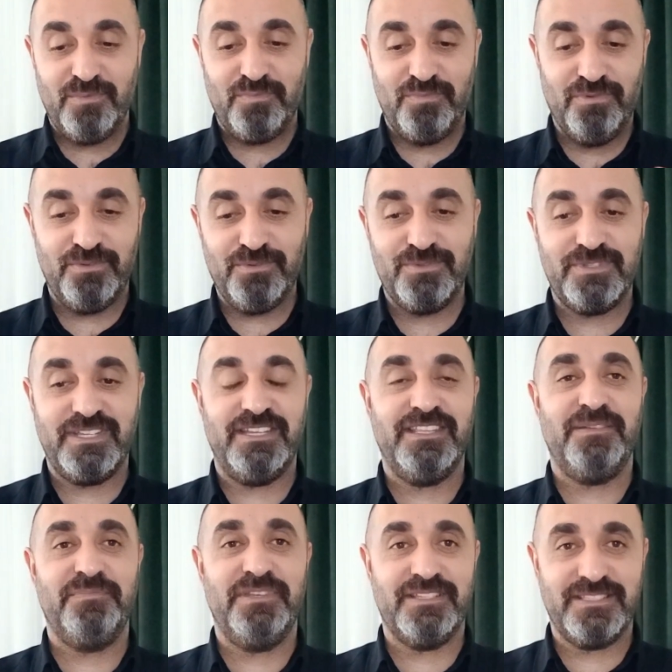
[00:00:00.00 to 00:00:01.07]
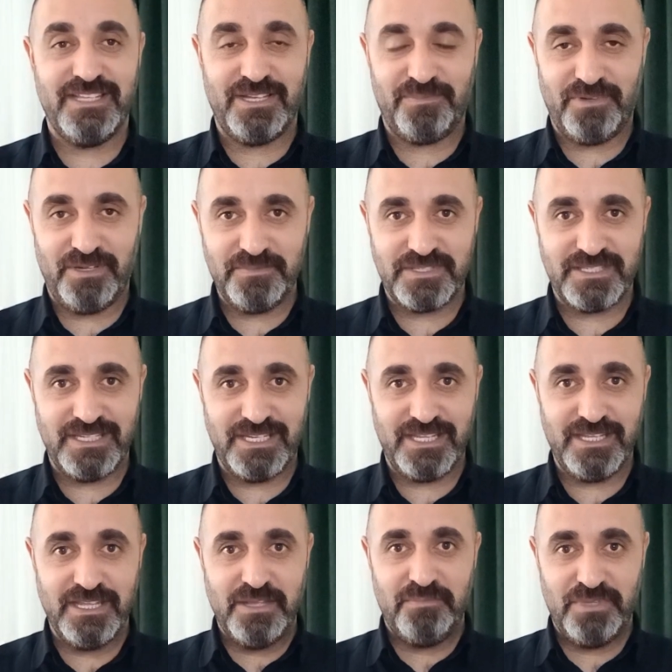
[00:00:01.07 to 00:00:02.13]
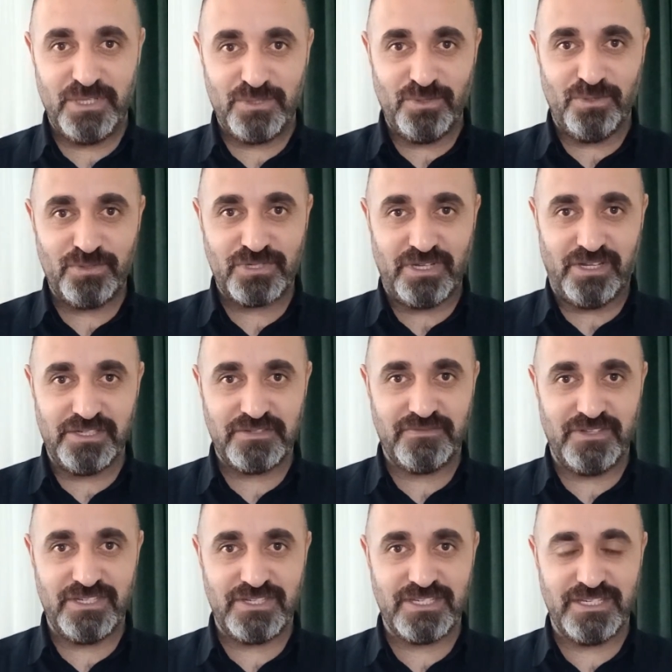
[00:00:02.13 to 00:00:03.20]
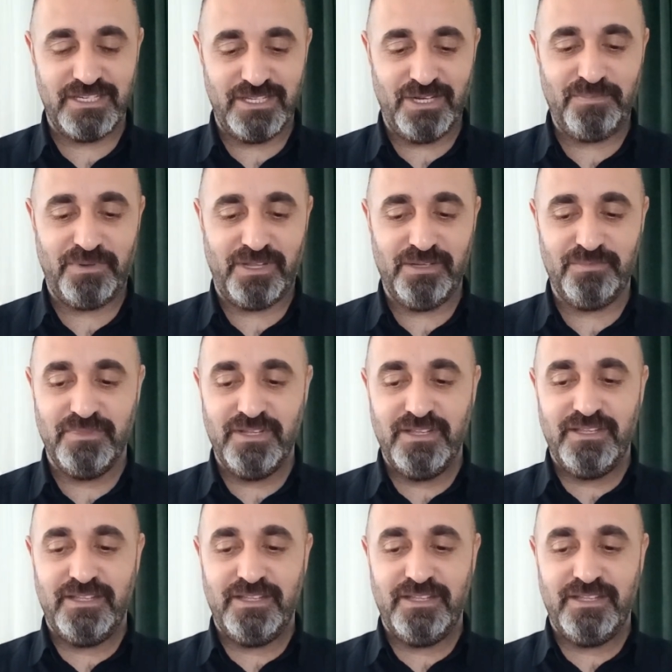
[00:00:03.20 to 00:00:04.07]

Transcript: Bunun üzerinde biraz ne yapalım? Sizinle bir görüş alışverişi yapalım.